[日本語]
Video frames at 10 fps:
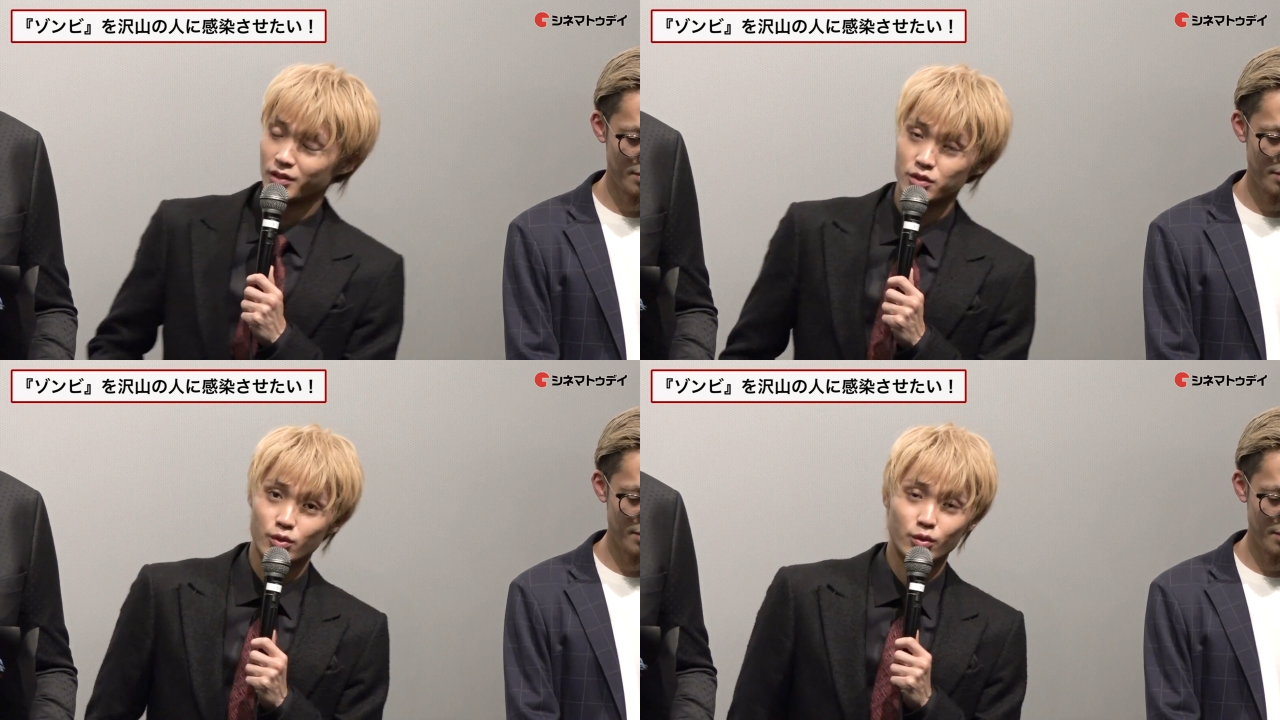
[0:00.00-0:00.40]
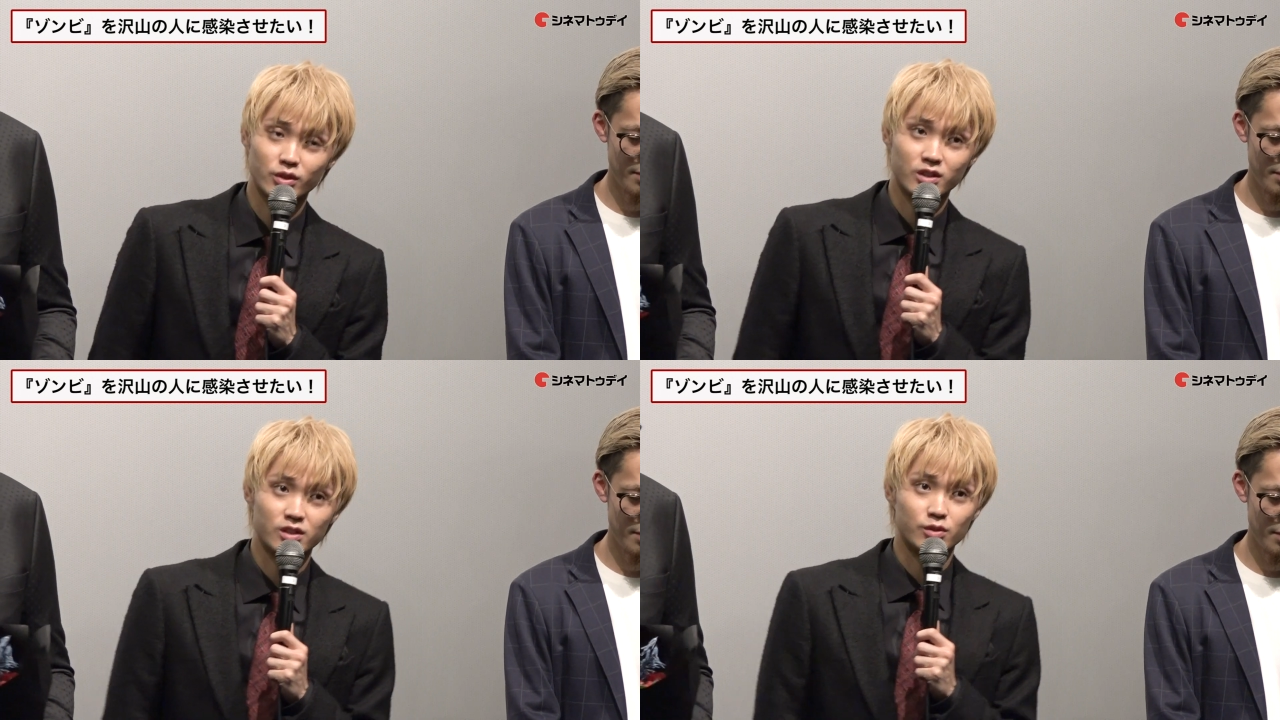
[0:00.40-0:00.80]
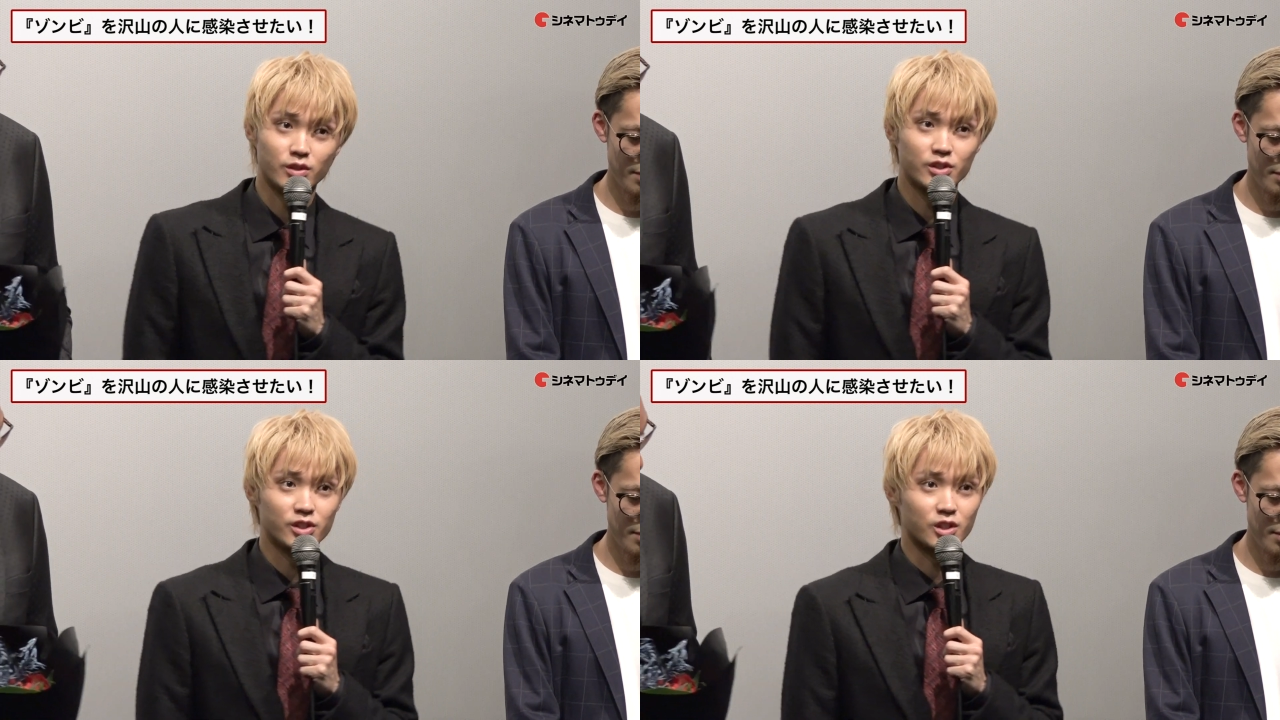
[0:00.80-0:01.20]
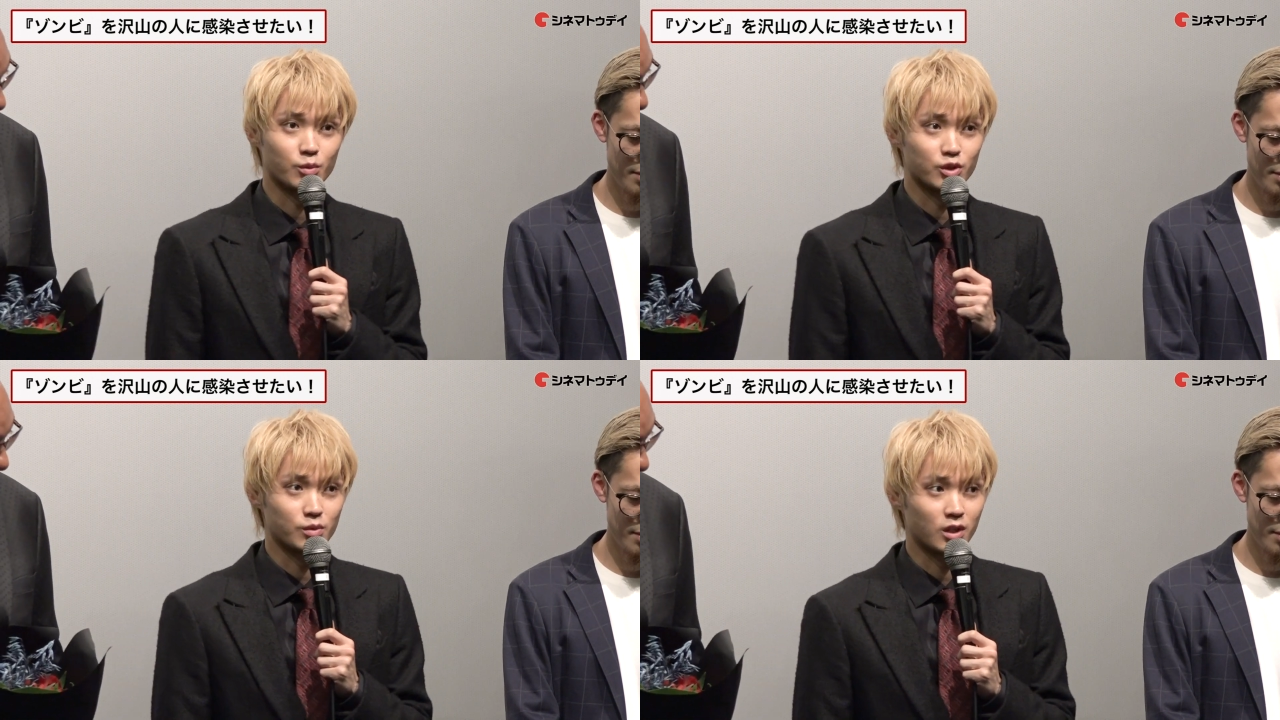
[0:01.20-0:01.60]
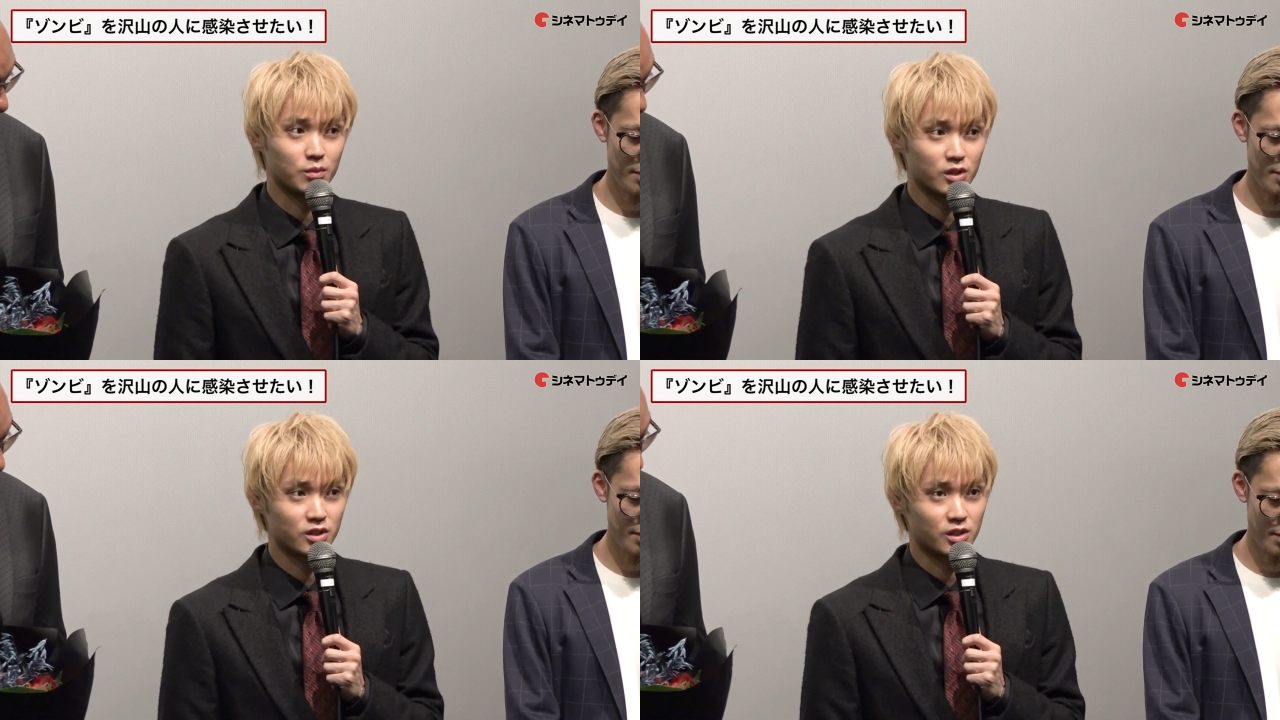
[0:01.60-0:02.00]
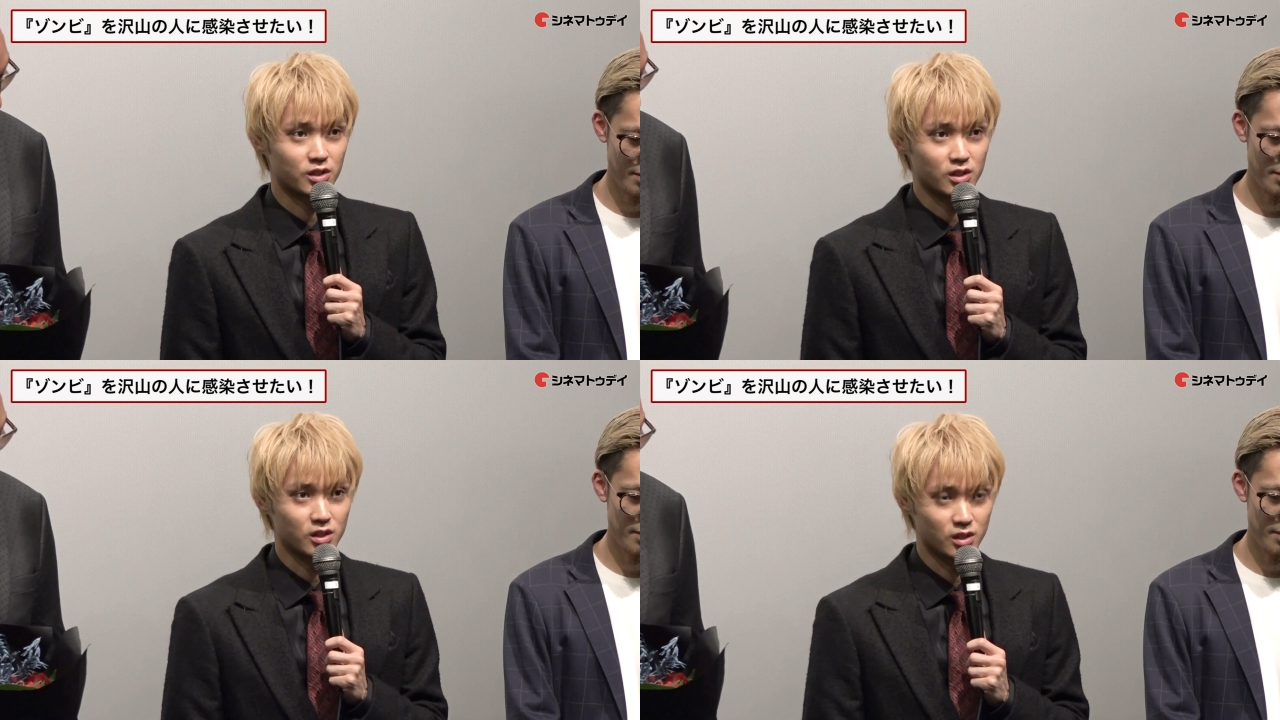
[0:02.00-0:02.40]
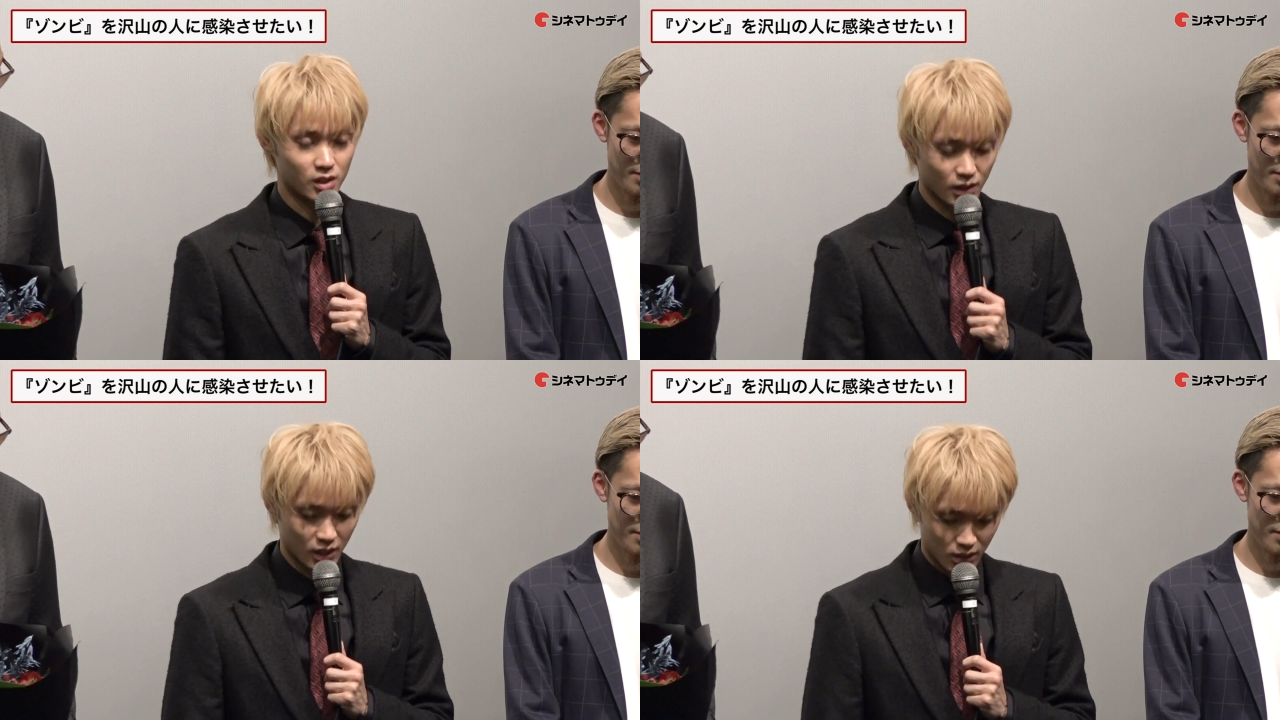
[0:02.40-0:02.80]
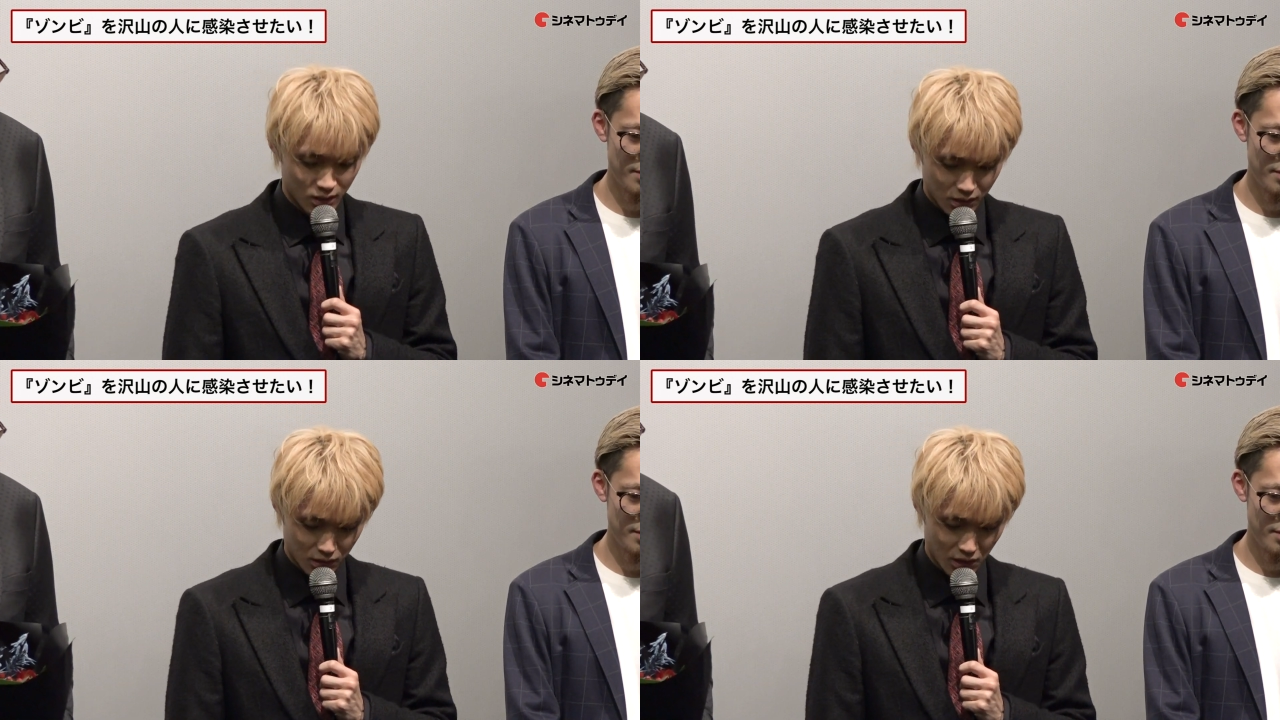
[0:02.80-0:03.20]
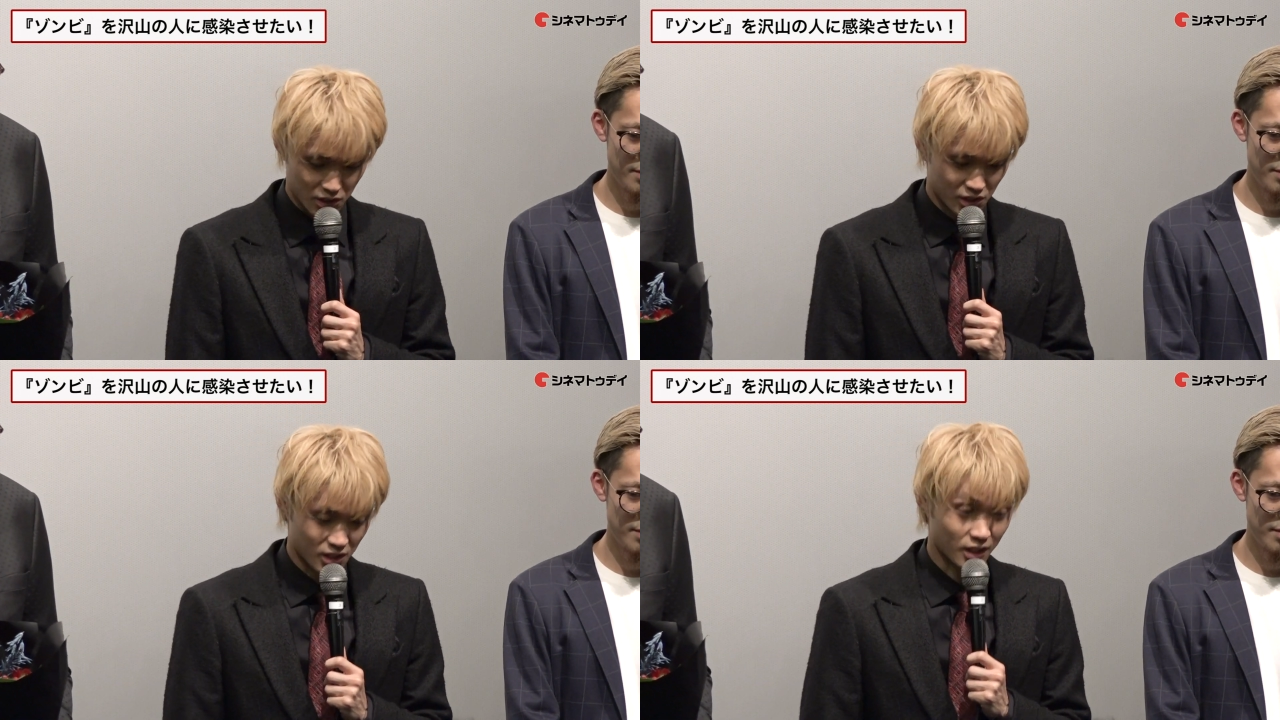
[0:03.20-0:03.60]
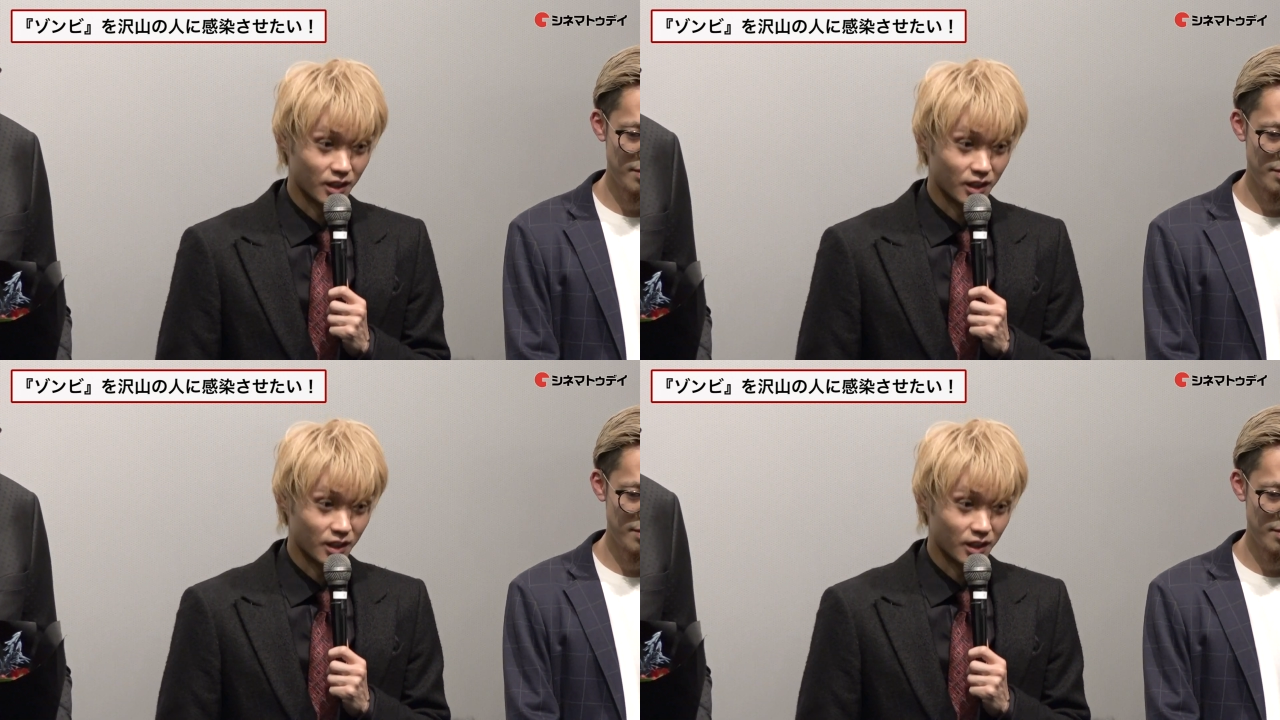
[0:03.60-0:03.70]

非常に嬉しい気持ちもありましたし静止画